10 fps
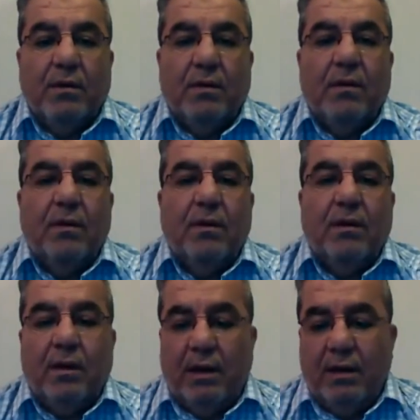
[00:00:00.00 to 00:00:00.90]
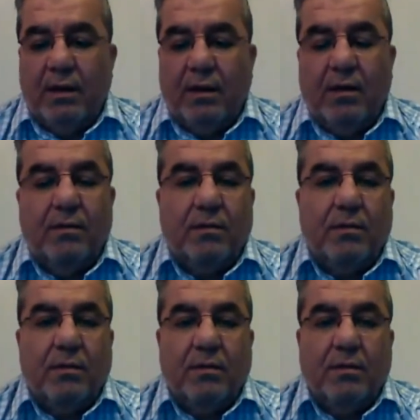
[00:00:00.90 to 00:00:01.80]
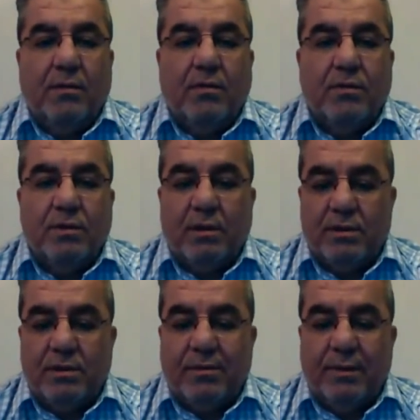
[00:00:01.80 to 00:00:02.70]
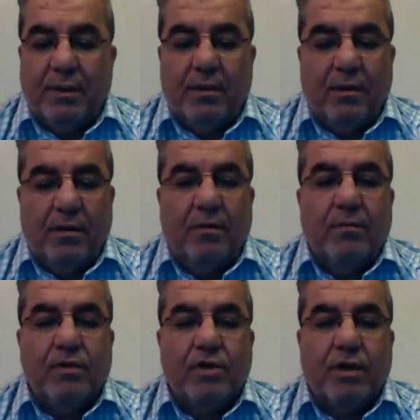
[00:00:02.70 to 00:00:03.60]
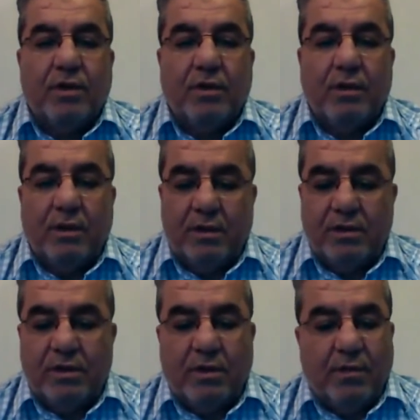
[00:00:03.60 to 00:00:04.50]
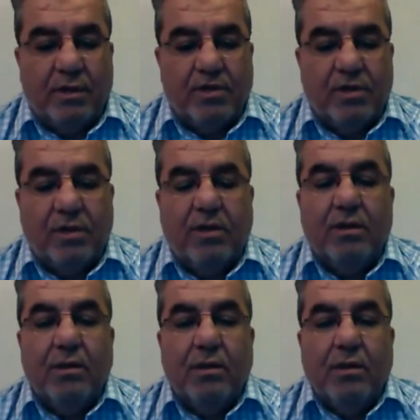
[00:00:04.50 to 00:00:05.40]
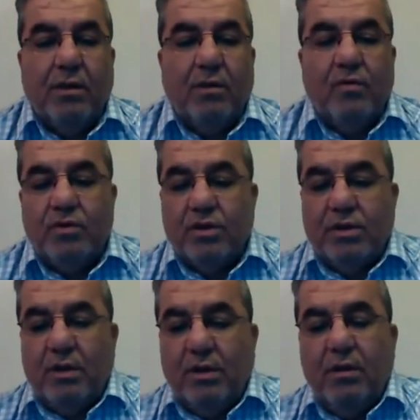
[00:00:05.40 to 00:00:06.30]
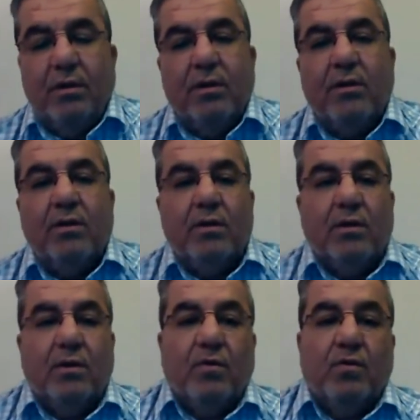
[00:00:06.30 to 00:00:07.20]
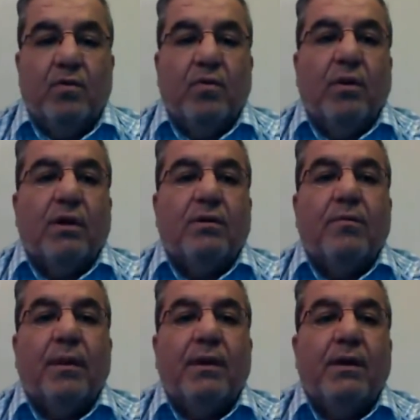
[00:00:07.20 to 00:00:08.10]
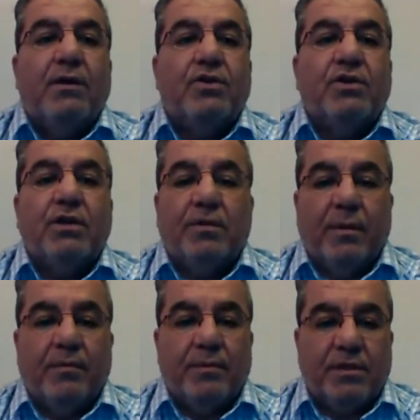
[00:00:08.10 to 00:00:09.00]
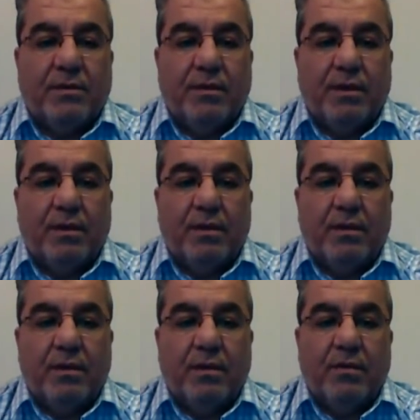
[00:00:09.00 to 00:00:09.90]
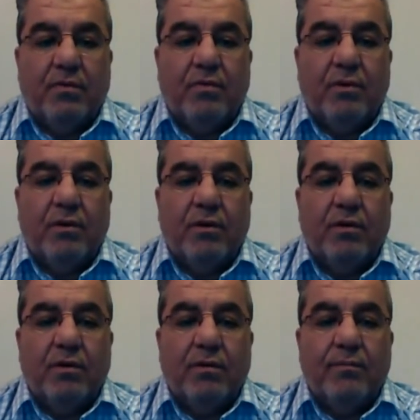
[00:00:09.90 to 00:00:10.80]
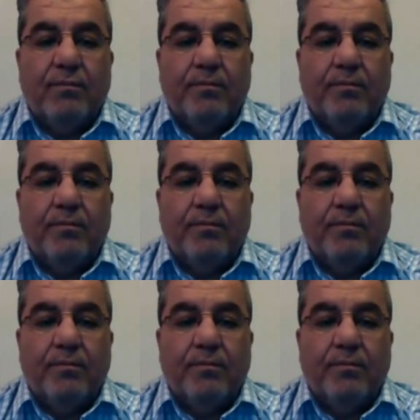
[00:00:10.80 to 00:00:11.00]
الحلقات آه، توصل لجميع المشاهدين احنا كنا ماشيين حلو جدا واتمنى هالشيء يبقى مستمر انه آه،